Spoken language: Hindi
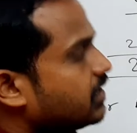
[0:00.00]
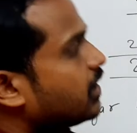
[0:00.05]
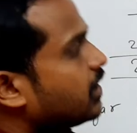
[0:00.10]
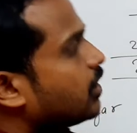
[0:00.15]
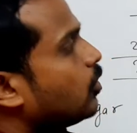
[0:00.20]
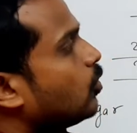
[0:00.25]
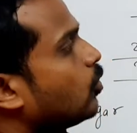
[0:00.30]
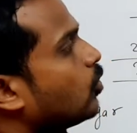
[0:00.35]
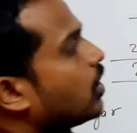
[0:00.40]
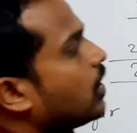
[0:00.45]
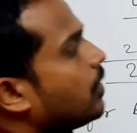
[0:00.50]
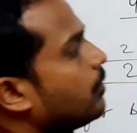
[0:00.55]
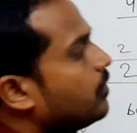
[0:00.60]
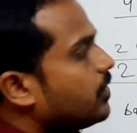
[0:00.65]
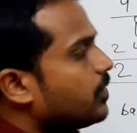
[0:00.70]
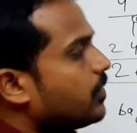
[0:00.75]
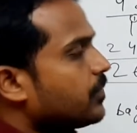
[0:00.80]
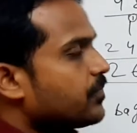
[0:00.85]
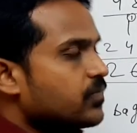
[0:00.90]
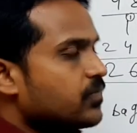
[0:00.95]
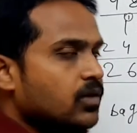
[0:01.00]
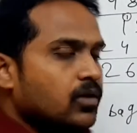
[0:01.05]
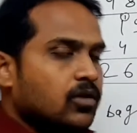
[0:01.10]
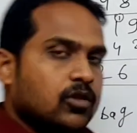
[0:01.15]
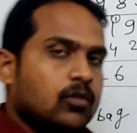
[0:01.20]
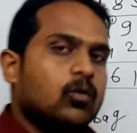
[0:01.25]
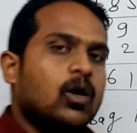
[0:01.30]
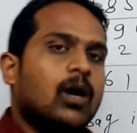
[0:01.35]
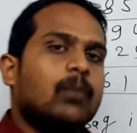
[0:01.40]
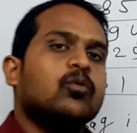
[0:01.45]
किलोग्राम में तो
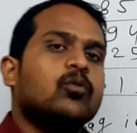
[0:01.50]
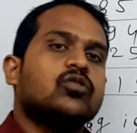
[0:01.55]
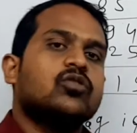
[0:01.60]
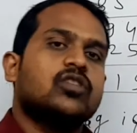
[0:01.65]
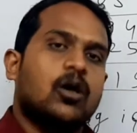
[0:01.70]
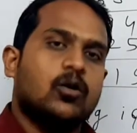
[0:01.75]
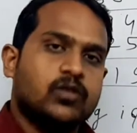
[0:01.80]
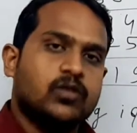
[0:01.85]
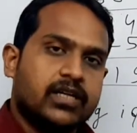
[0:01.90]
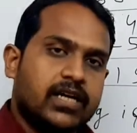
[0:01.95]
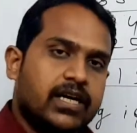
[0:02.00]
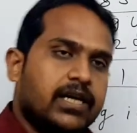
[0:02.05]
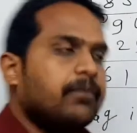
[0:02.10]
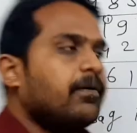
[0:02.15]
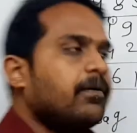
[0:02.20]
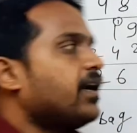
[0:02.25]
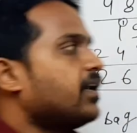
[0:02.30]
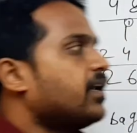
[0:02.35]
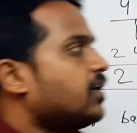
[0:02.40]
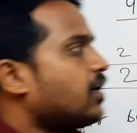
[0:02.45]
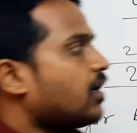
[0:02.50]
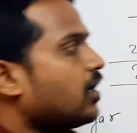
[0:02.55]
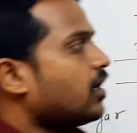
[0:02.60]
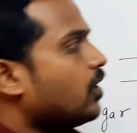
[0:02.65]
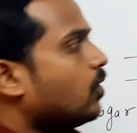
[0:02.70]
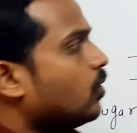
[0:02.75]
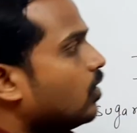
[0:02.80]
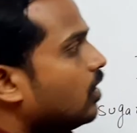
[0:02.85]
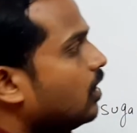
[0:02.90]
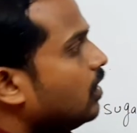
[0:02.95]
वो आपको थाउजेंड का डिवाइड करना
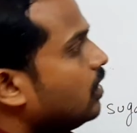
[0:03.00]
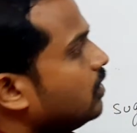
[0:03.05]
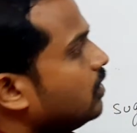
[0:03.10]
होगा